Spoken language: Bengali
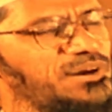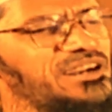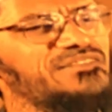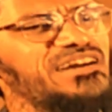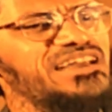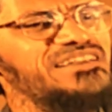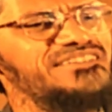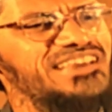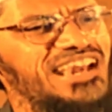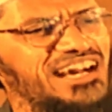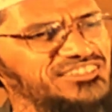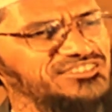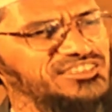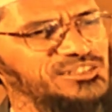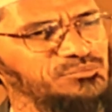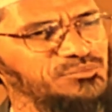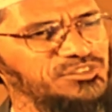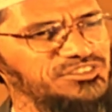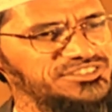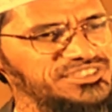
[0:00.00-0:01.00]
কিন্তু যদি
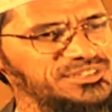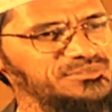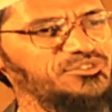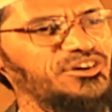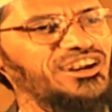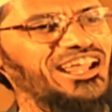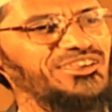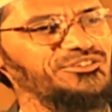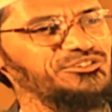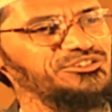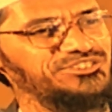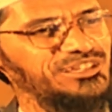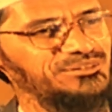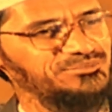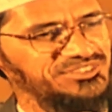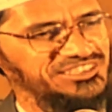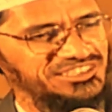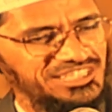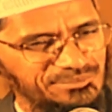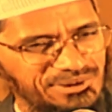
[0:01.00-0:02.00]
মুসলমানদের বলি আপনি কি
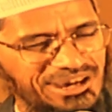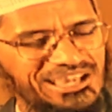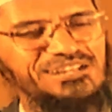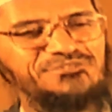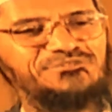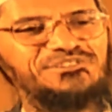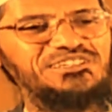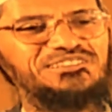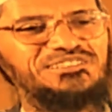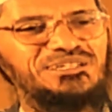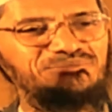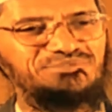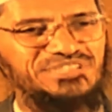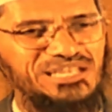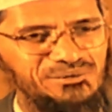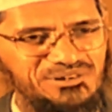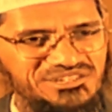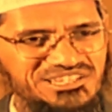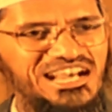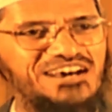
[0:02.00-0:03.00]
কেউ বলে আমি
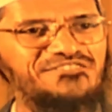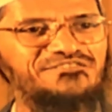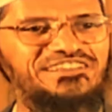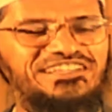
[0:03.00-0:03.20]
হানাফি কেউ